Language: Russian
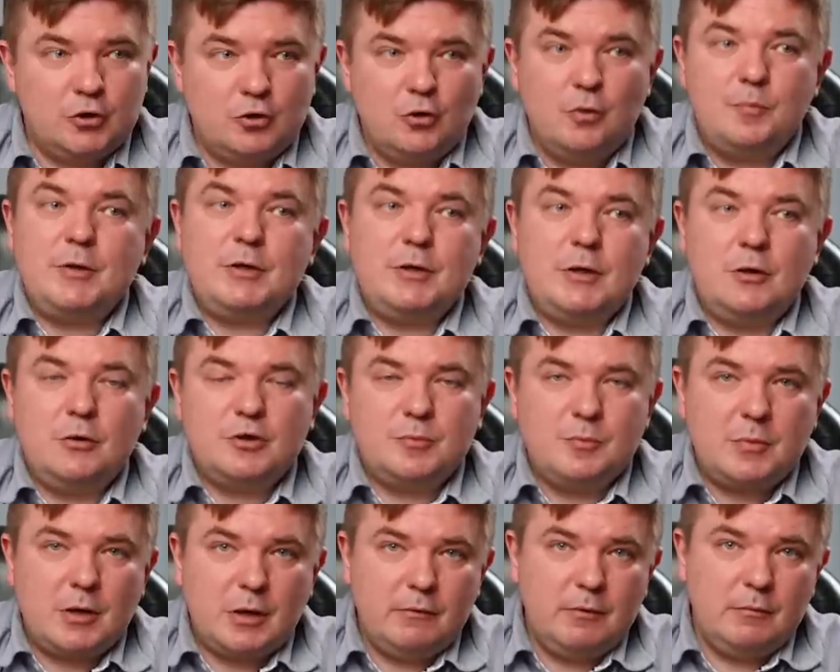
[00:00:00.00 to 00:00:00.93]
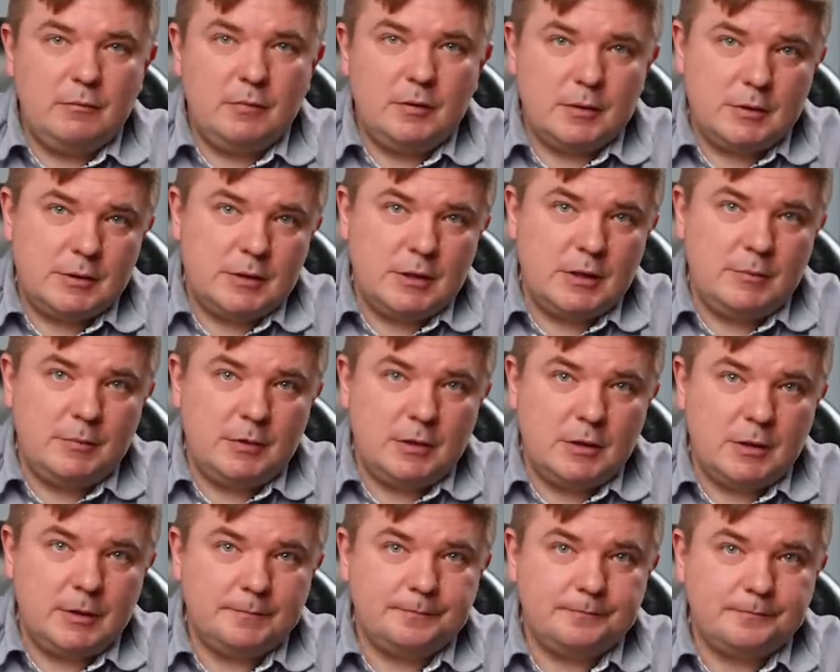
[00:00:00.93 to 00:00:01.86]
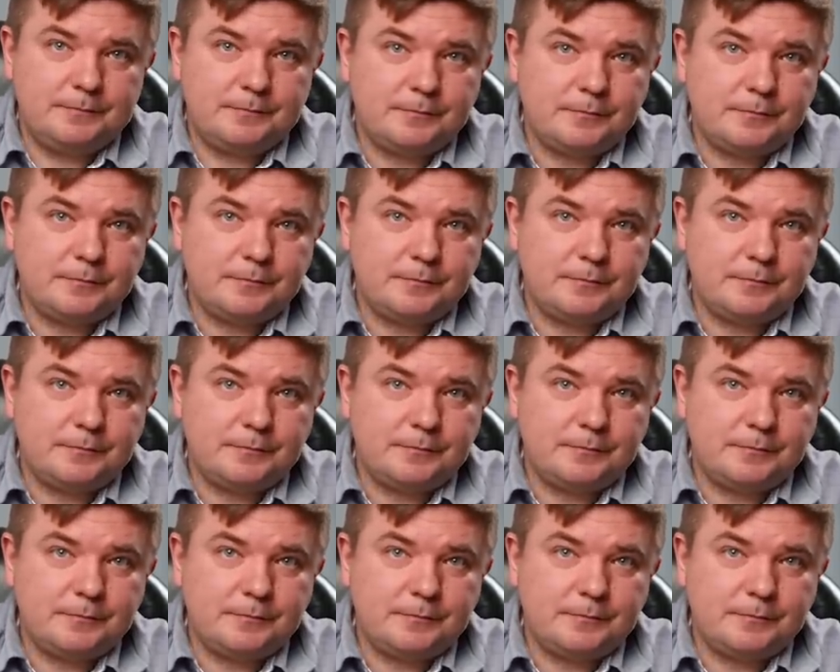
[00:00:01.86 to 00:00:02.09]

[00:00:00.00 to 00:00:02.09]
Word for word: Что произойдет с мировыми ценами на